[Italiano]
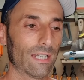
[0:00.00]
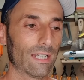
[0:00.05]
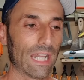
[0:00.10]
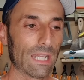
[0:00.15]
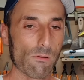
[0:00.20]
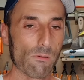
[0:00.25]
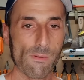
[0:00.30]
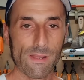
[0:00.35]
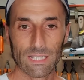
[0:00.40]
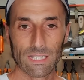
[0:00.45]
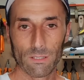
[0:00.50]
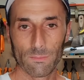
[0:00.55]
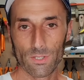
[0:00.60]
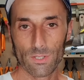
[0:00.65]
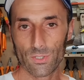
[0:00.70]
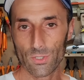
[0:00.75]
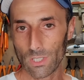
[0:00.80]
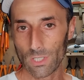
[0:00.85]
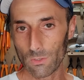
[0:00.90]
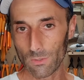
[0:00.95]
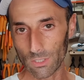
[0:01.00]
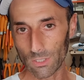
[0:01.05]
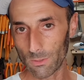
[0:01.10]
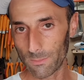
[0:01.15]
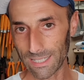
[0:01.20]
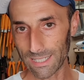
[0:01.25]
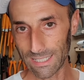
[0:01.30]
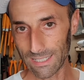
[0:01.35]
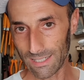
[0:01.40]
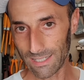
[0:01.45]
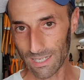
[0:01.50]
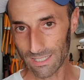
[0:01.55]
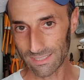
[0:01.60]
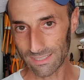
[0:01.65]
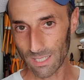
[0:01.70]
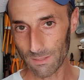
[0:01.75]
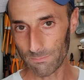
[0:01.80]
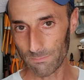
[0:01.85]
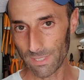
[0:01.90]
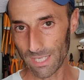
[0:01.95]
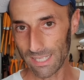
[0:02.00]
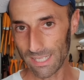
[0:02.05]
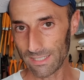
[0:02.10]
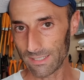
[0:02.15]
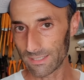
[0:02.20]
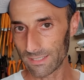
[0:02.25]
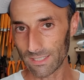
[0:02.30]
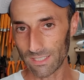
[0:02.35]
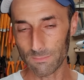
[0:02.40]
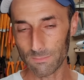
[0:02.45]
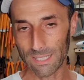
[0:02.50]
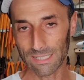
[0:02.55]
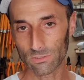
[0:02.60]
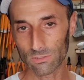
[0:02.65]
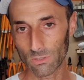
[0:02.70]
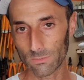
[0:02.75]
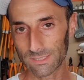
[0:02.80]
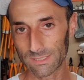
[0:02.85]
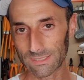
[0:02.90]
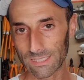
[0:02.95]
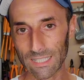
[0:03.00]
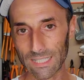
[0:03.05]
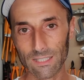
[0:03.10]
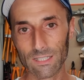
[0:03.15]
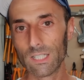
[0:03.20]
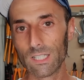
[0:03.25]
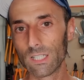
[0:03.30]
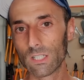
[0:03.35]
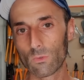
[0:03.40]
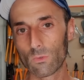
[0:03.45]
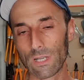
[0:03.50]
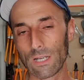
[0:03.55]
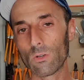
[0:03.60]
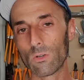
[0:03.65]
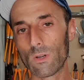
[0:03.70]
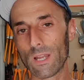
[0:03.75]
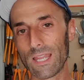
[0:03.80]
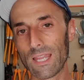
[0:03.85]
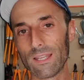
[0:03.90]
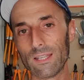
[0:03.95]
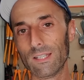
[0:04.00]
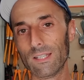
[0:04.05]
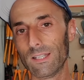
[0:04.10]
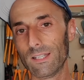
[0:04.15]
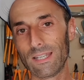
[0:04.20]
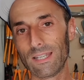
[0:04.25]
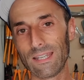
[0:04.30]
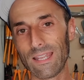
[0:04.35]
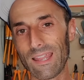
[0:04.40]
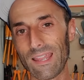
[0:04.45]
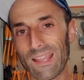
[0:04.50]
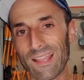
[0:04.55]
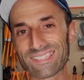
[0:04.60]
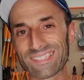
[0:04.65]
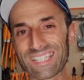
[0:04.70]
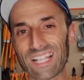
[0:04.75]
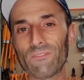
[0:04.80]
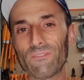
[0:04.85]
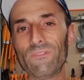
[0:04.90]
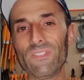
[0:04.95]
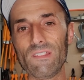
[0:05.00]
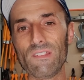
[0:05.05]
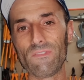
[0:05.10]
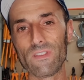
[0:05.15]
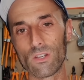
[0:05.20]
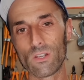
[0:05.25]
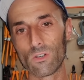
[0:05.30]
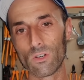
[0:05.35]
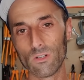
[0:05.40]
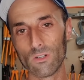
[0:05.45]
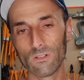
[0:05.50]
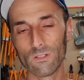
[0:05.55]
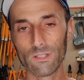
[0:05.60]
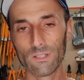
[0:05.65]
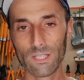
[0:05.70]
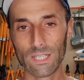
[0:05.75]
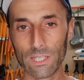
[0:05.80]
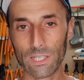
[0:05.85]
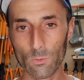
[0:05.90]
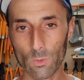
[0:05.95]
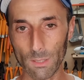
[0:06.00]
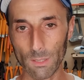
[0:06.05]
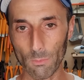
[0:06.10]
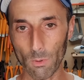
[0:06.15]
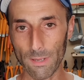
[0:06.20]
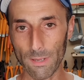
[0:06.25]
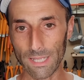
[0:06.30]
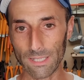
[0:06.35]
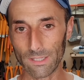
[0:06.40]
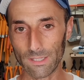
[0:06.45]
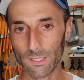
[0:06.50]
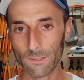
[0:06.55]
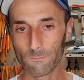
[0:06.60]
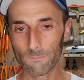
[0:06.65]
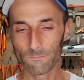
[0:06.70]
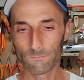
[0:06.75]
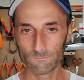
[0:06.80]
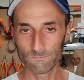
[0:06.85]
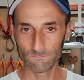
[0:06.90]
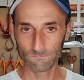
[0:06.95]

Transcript: nei momenti peggiori, quando magari resti a piedi, sei rimasto per strada. Quello è eh, salvifico in quei momenti.